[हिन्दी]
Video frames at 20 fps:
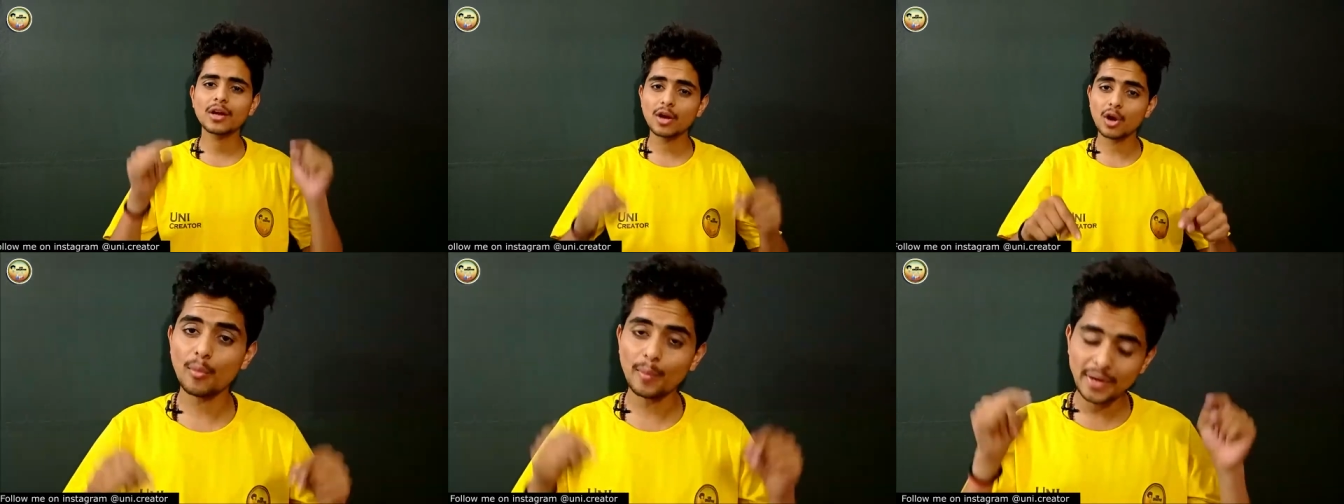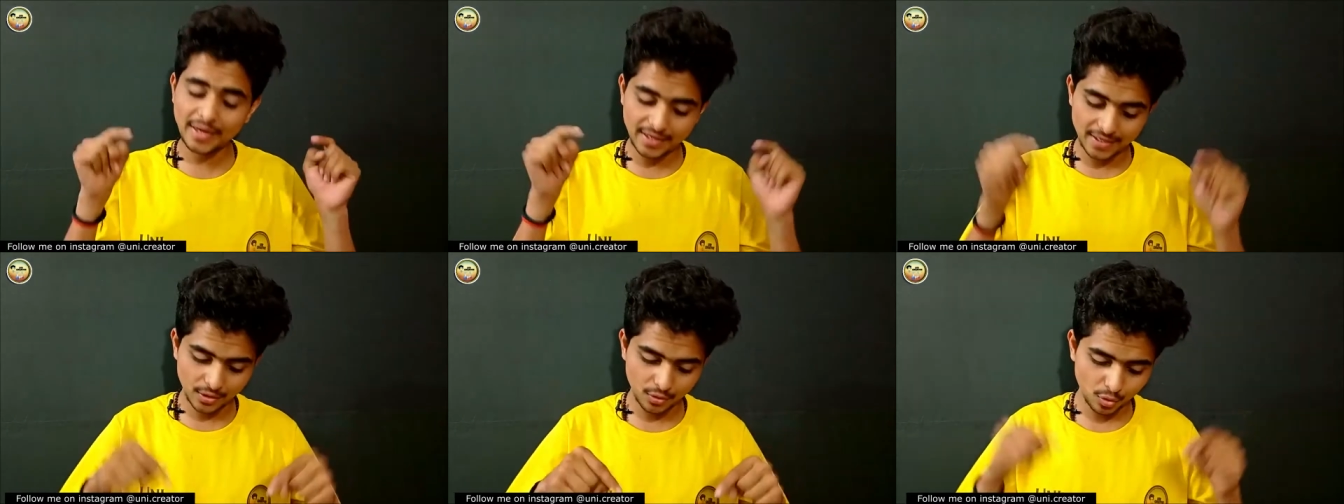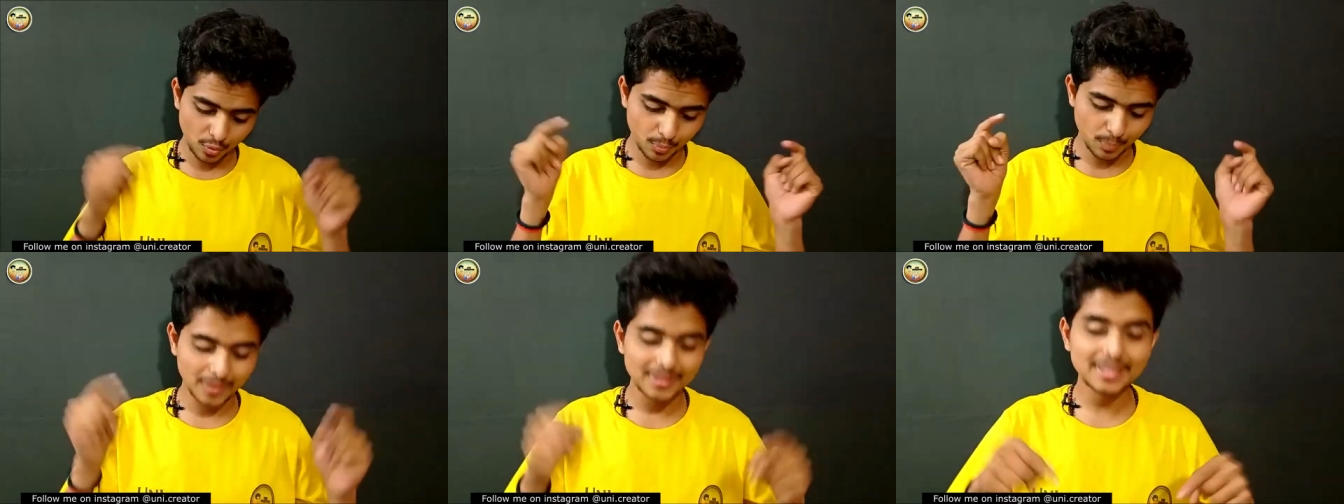कमेंट
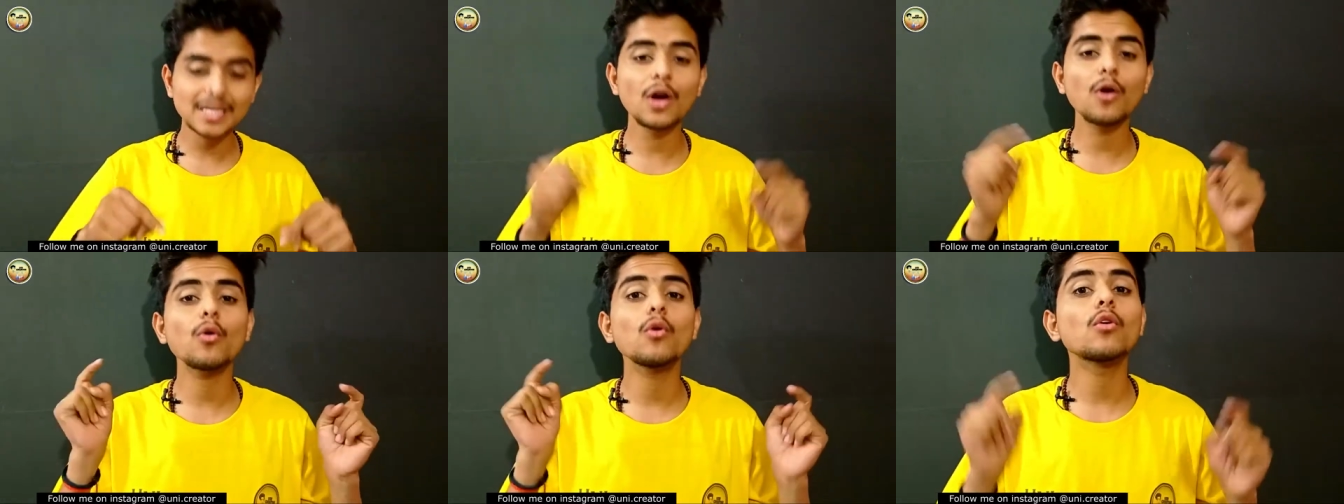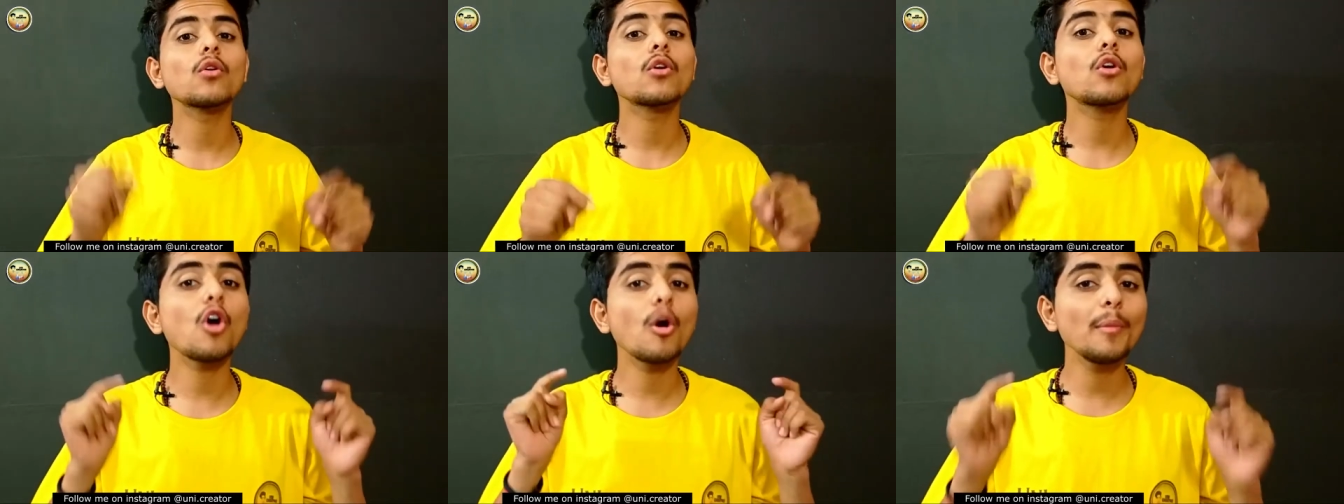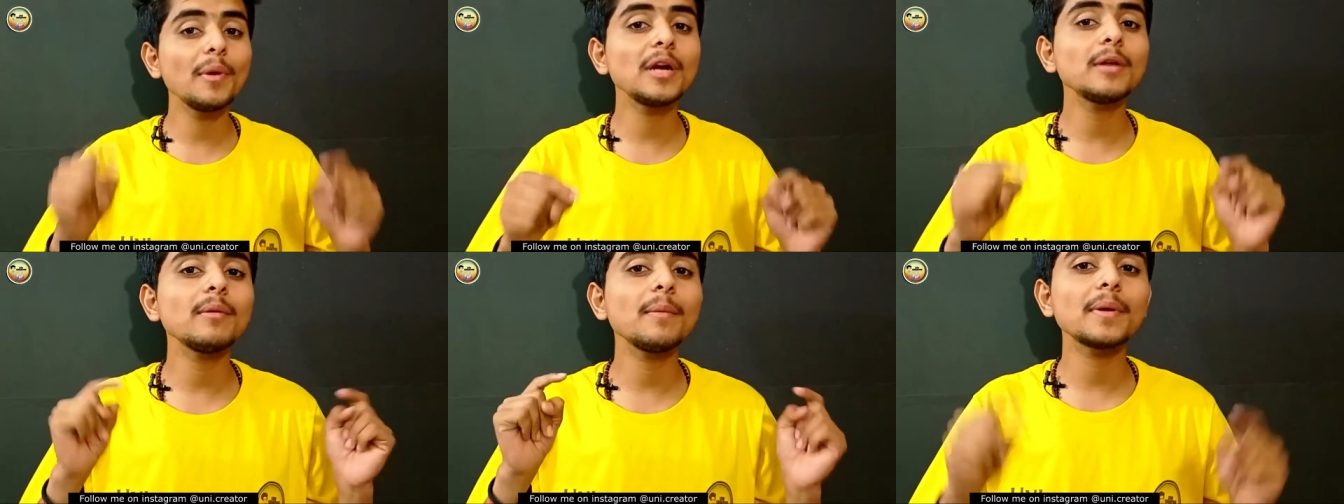करो बताओ
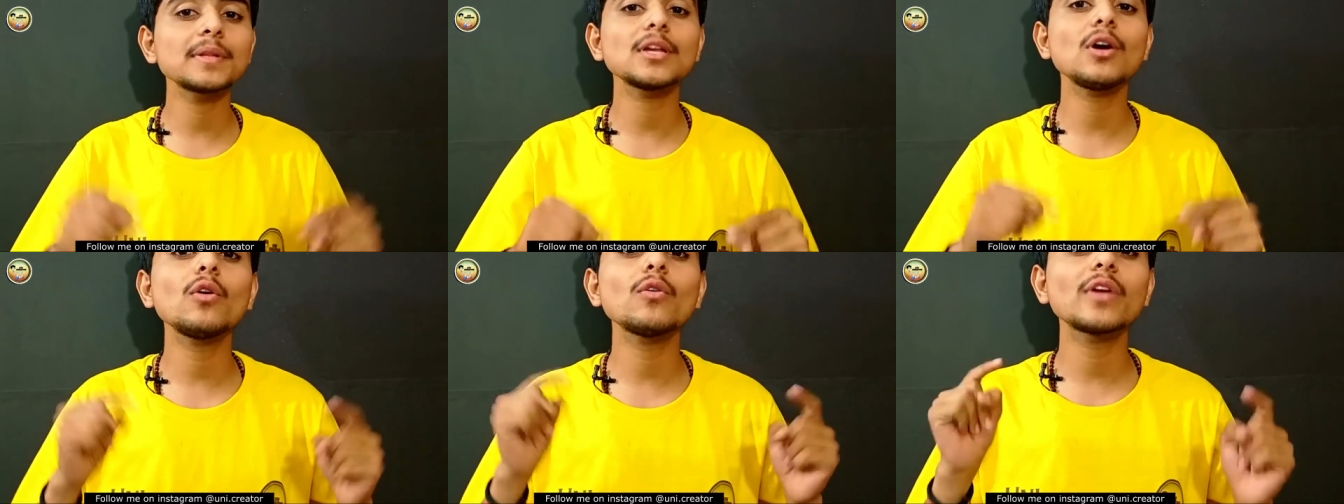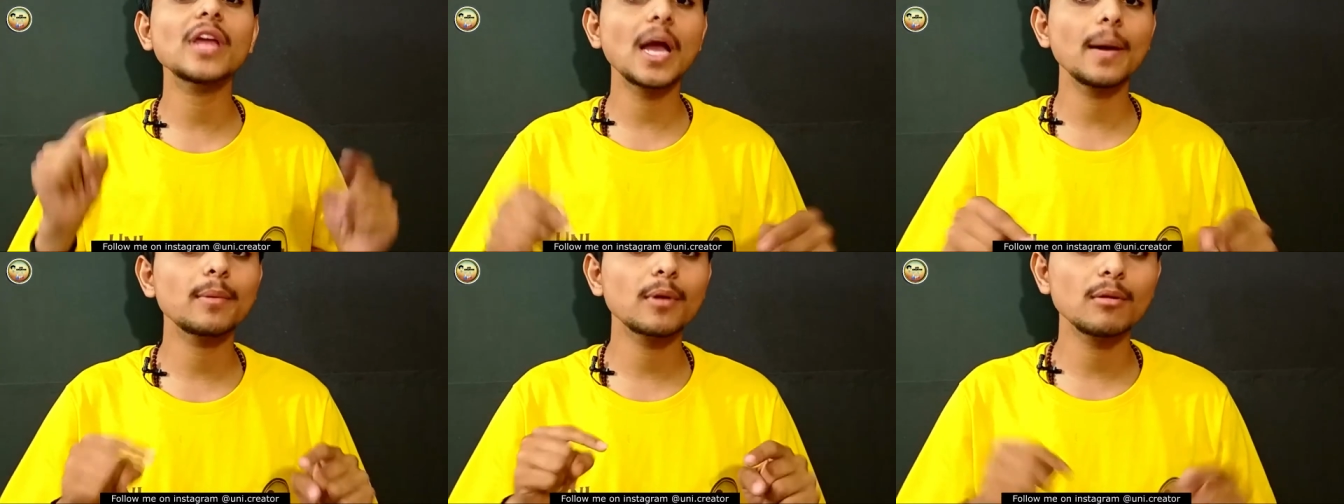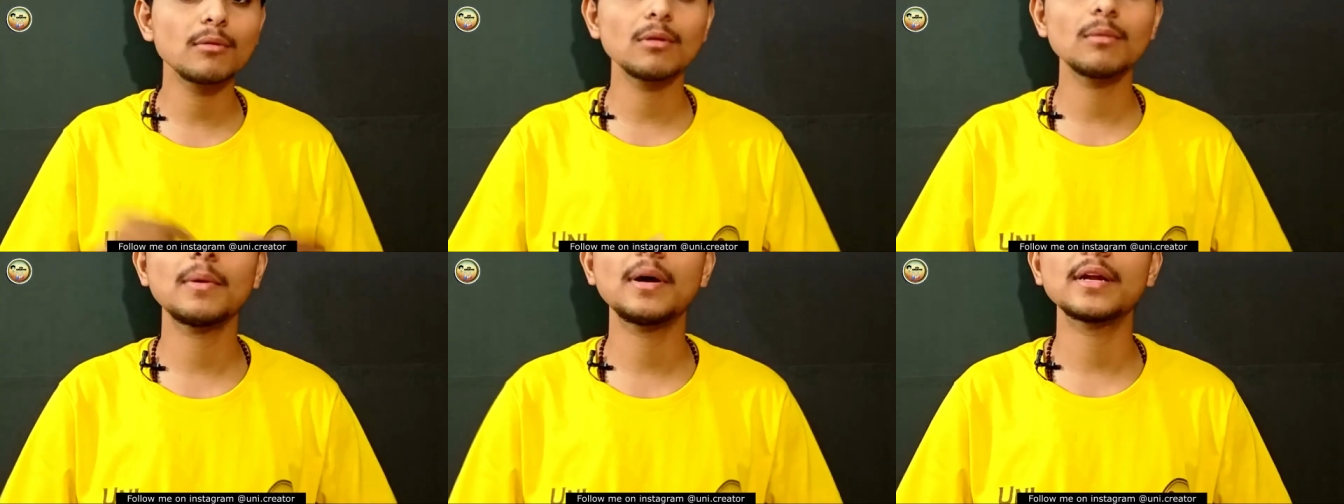कमेंट में बताओ क्या
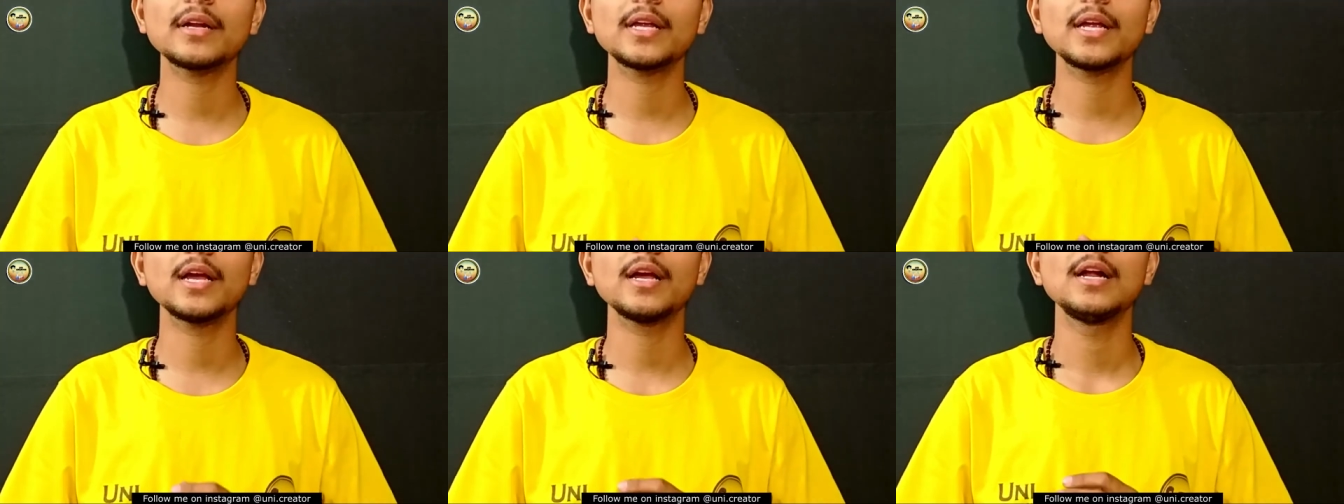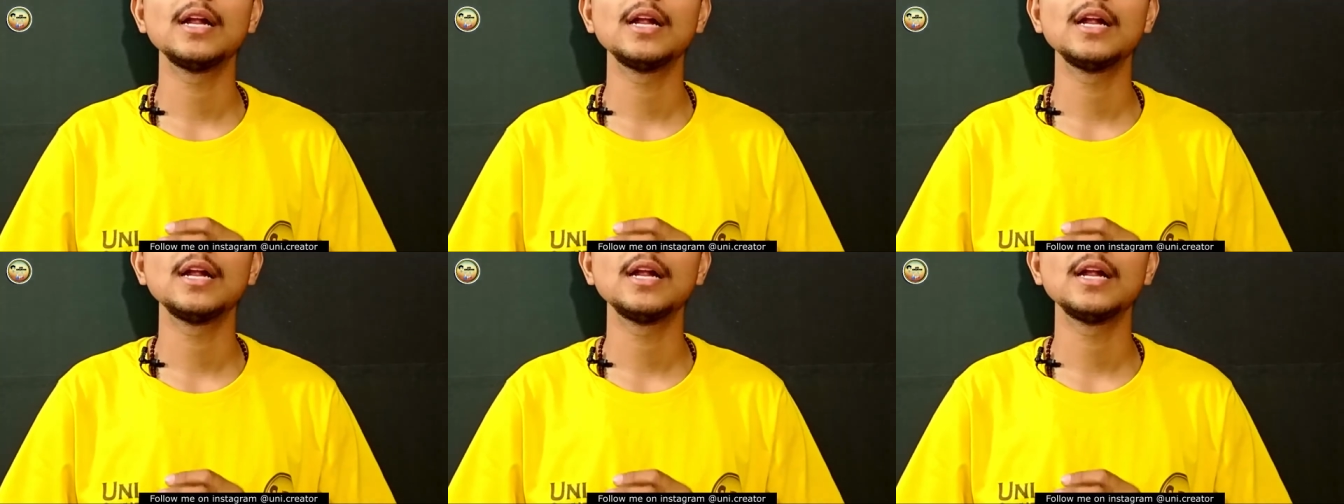प्रॉब्लम आ रही